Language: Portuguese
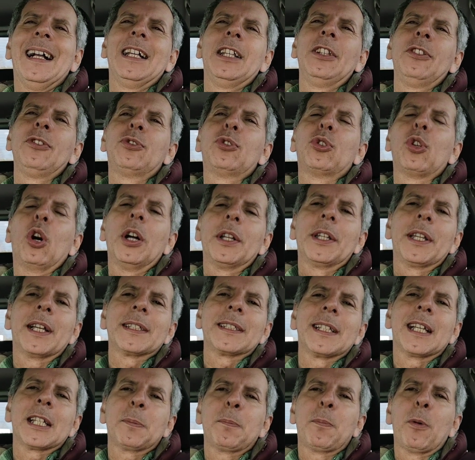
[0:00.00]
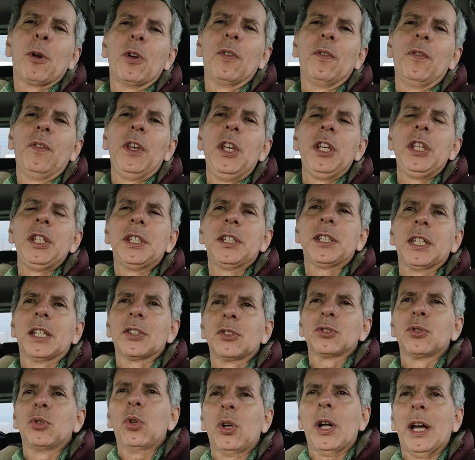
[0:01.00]
Em todas as
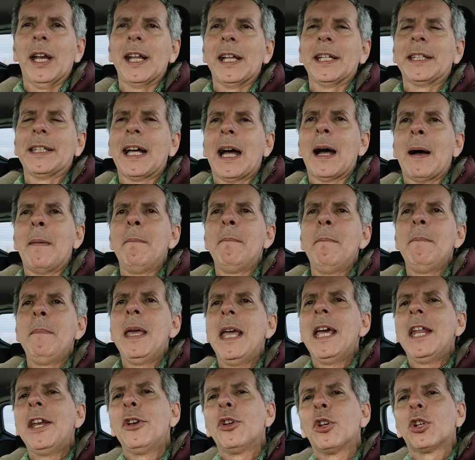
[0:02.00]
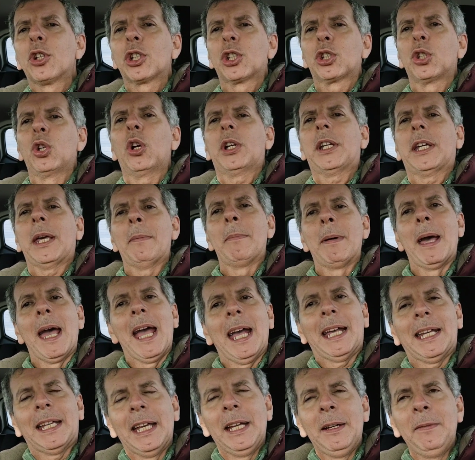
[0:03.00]
províncias do Canadá, menos o
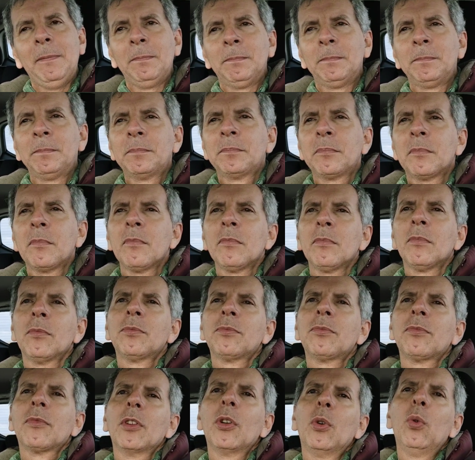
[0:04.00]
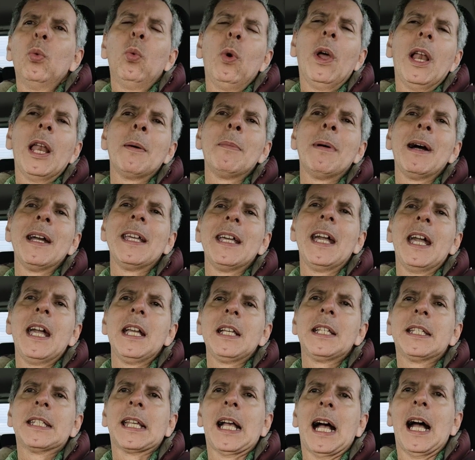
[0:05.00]
Quebec, o
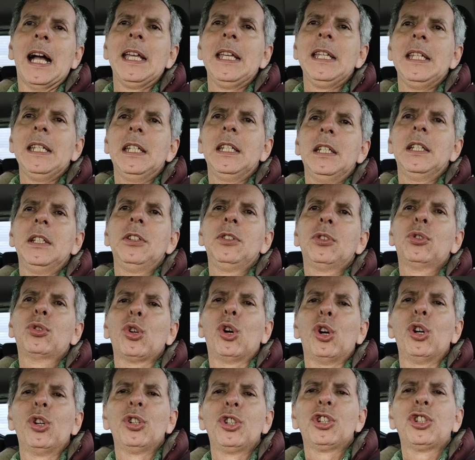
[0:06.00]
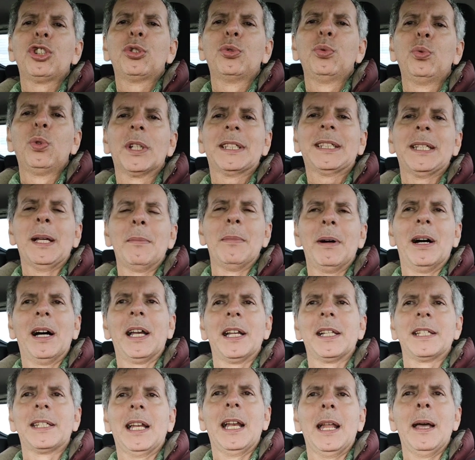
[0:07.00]
Elamayei sai em torno de duas
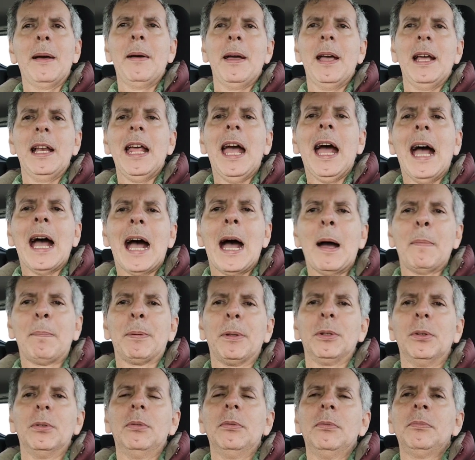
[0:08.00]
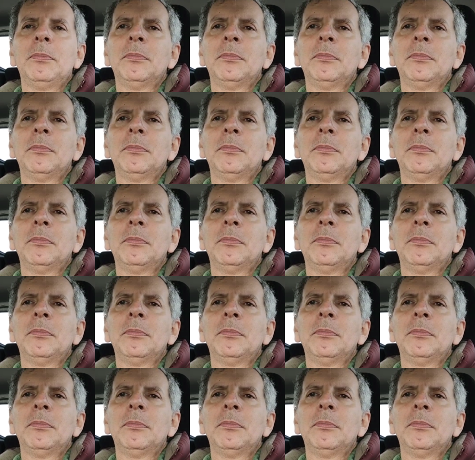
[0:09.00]
semanas. Ele é, ele é rápido.